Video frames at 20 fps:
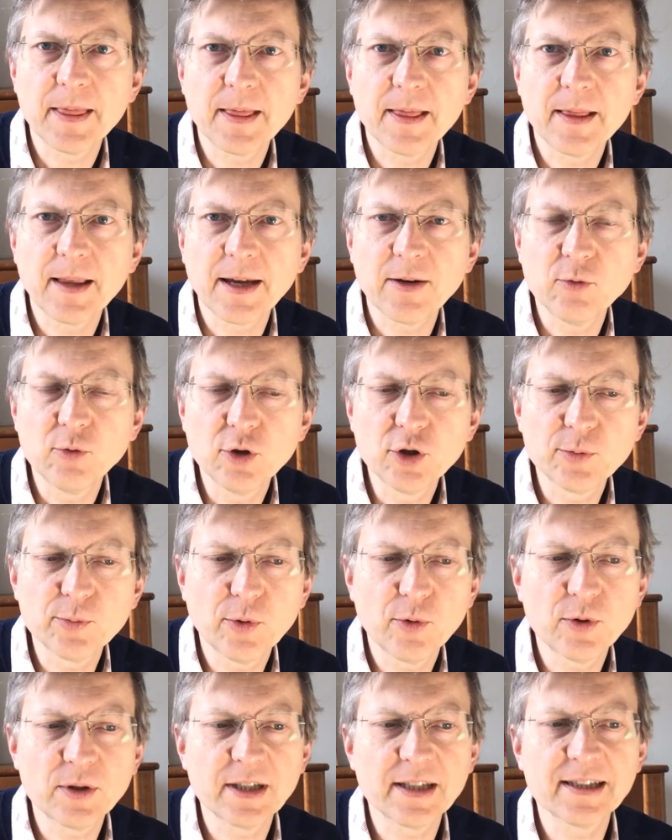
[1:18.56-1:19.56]
der
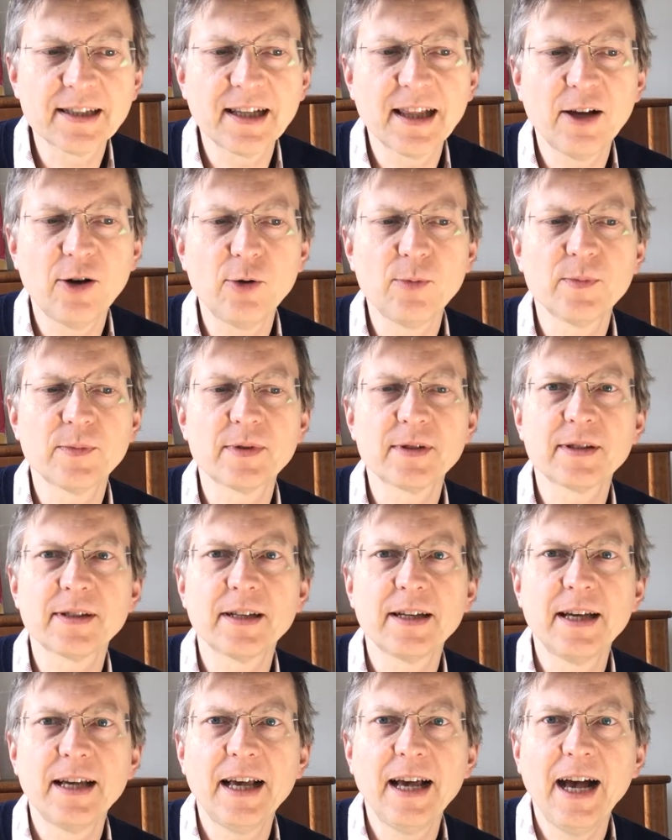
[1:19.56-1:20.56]
Ursprung des Glaubens.
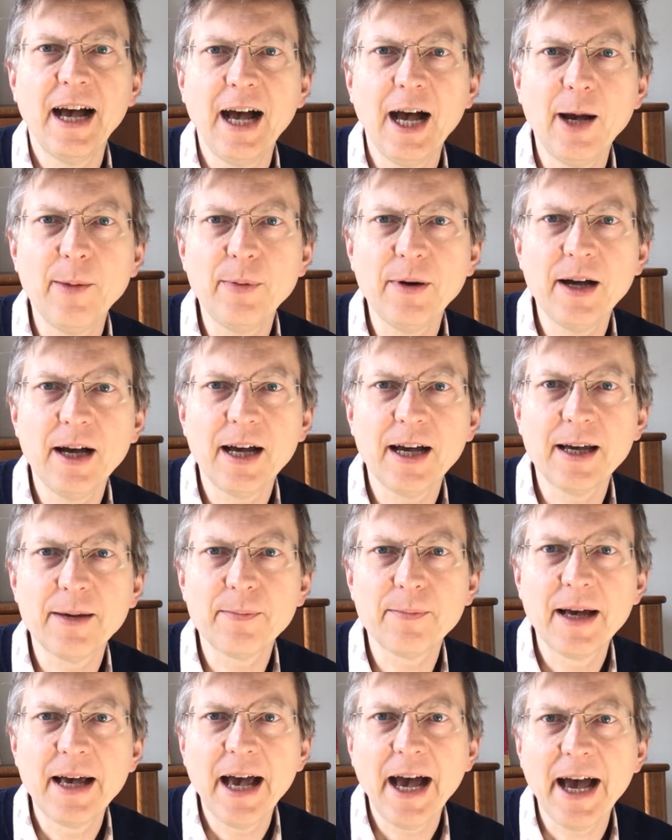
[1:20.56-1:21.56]

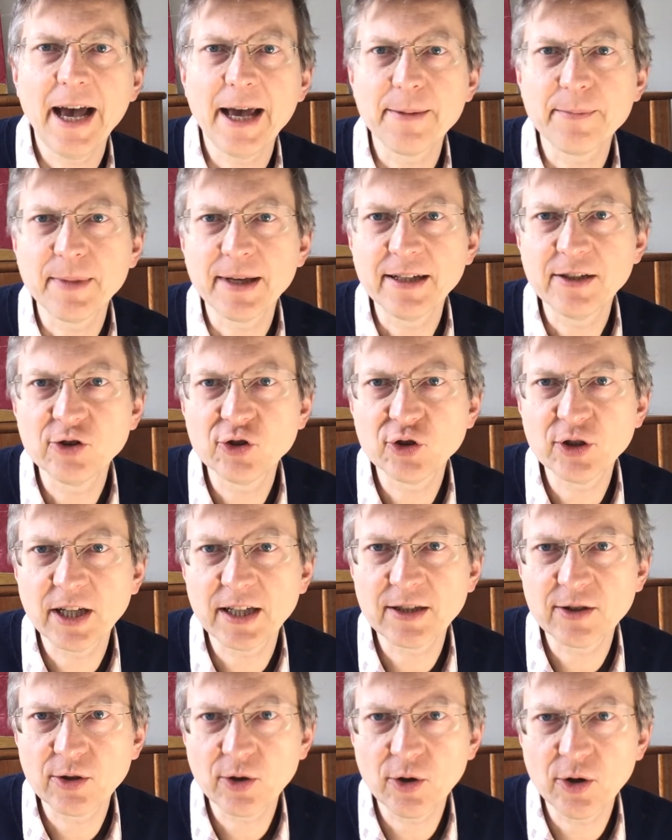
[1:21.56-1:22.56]
Abraham, ein Mensch,
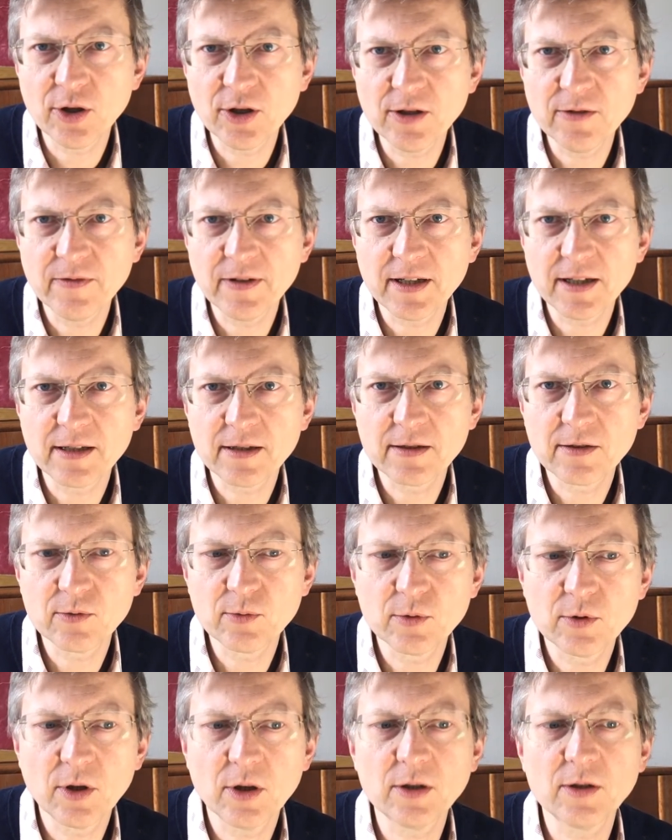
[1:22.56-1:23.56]
der treu war
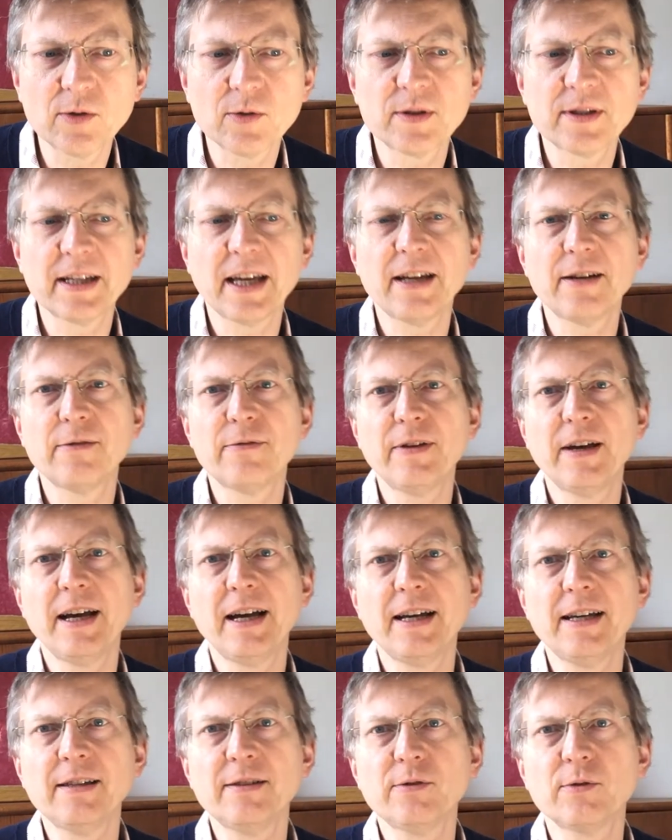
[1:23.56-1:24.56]
zu Gott und seinen
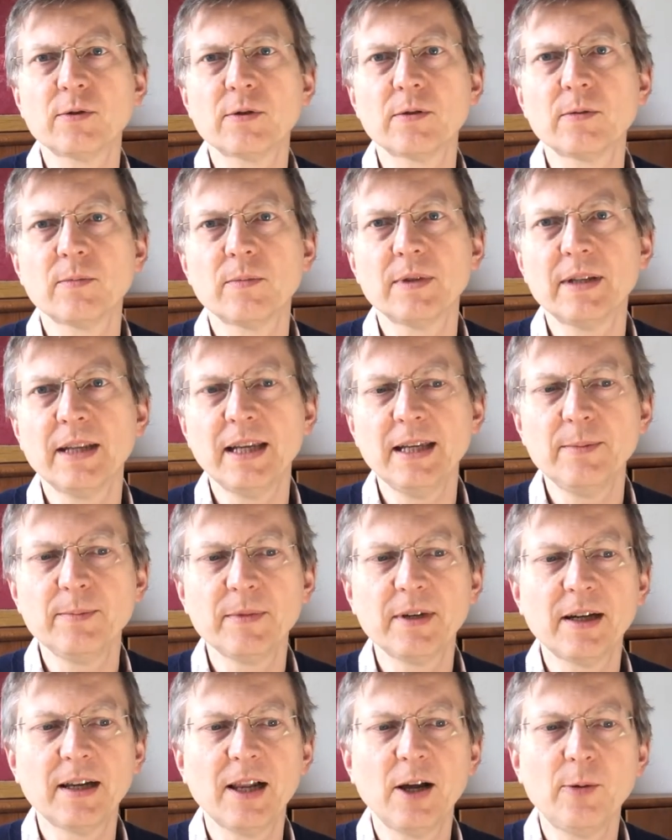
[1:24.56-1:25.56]
Verheißungen, der ihm
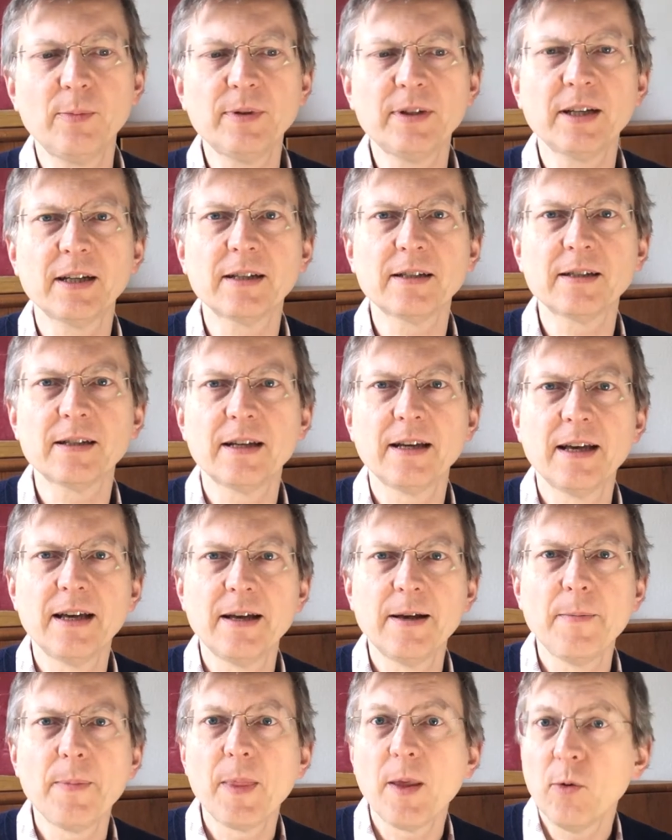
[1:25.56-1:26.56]
geglaubt hat
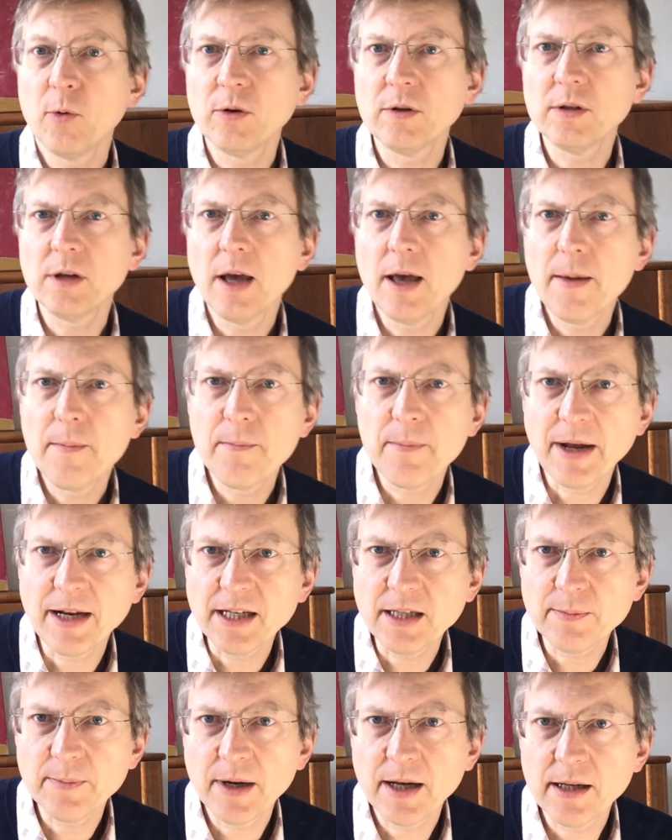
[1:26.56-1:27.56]
und
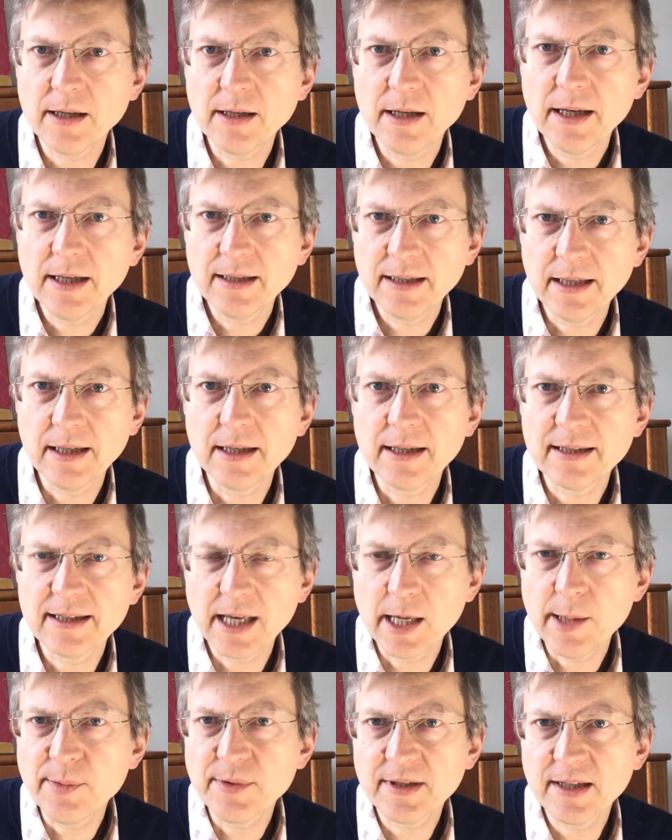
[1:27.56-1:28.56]
manchmal Dinge
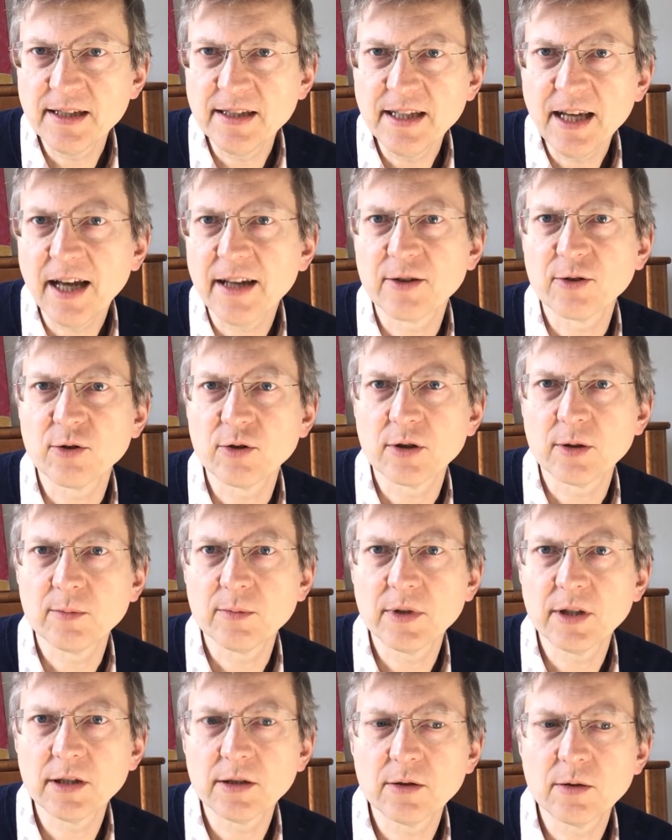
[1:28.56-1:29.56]
selbst in die Hand
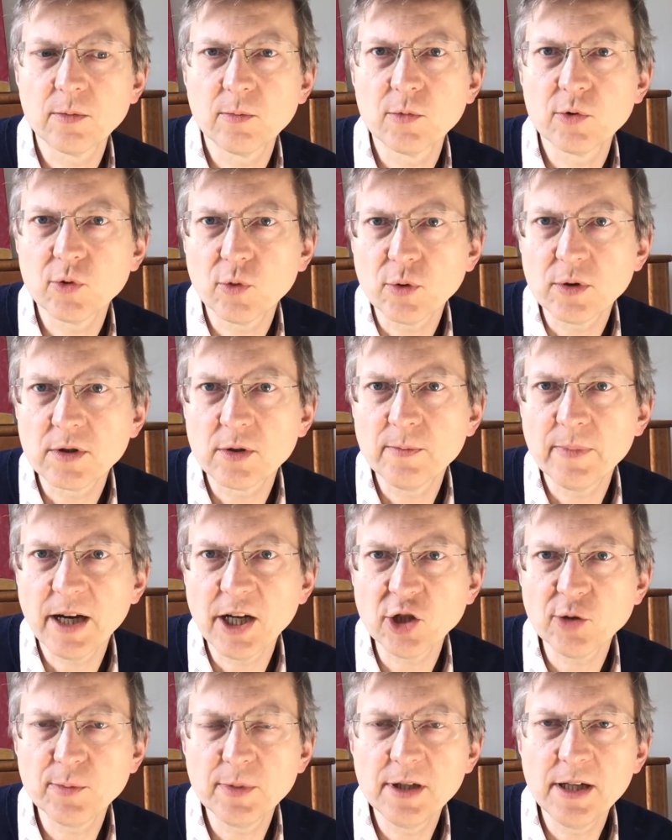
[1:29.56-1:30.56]
genommen hat. So zum
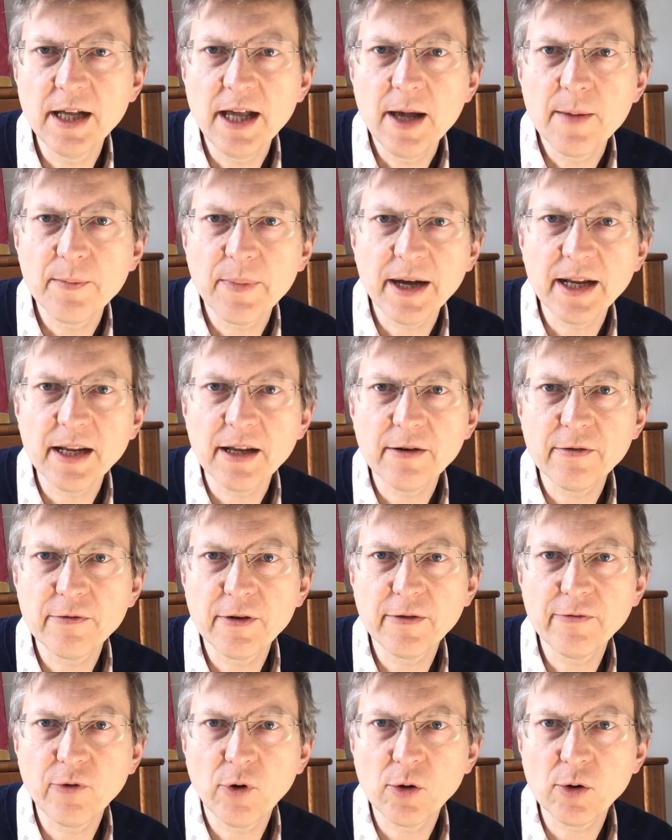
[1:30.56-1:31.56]
Beispiel bei der
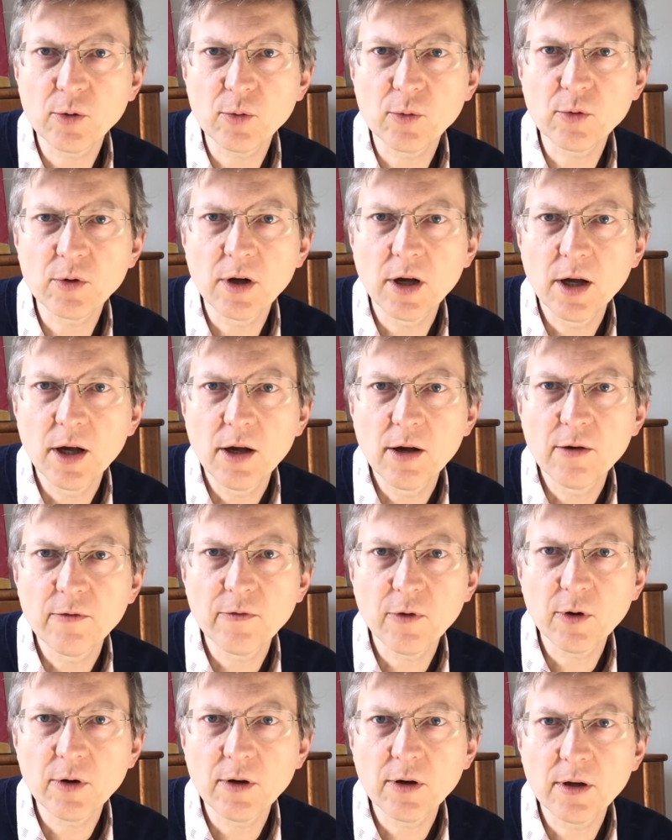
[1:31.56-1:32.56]
Verfolgung
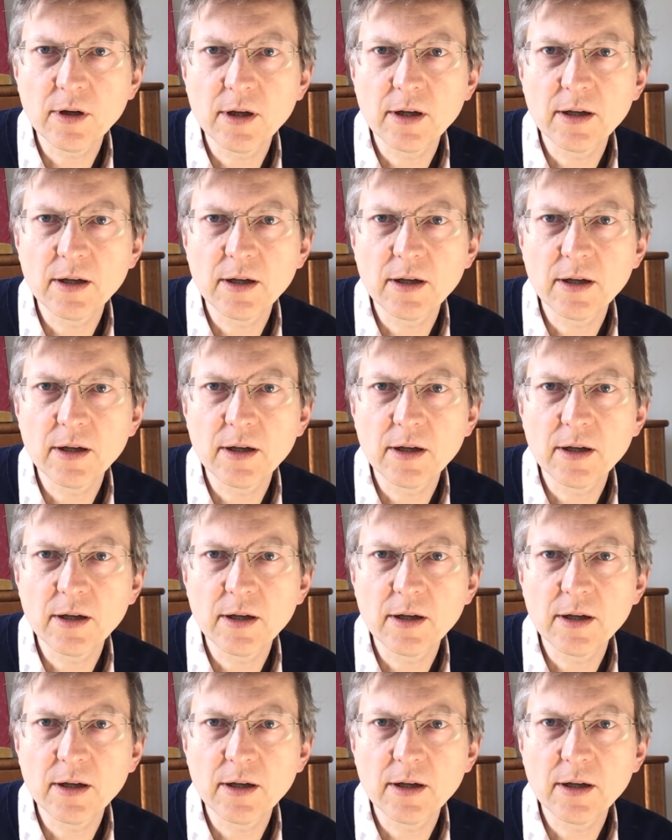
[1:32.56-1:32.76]
von,